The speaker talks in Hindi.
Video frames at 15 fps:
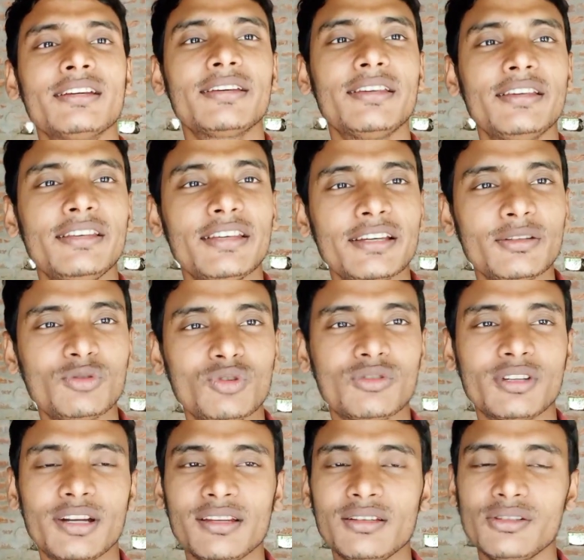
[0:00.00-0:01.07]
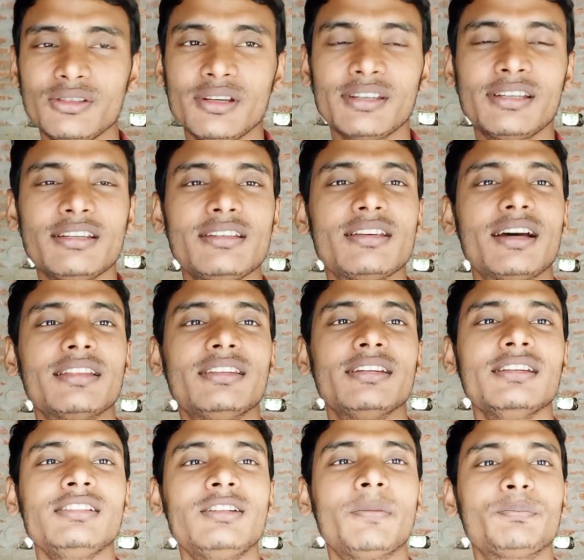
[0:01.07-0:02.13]
कि ये जो सारी चीज़ें की जाती
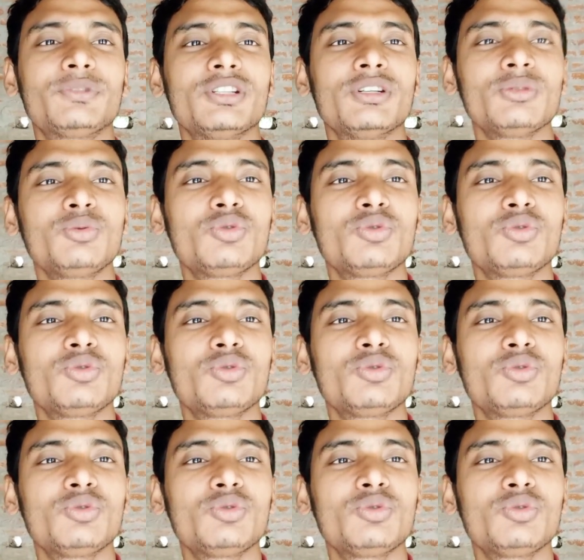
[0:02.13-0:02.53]
हैं आपके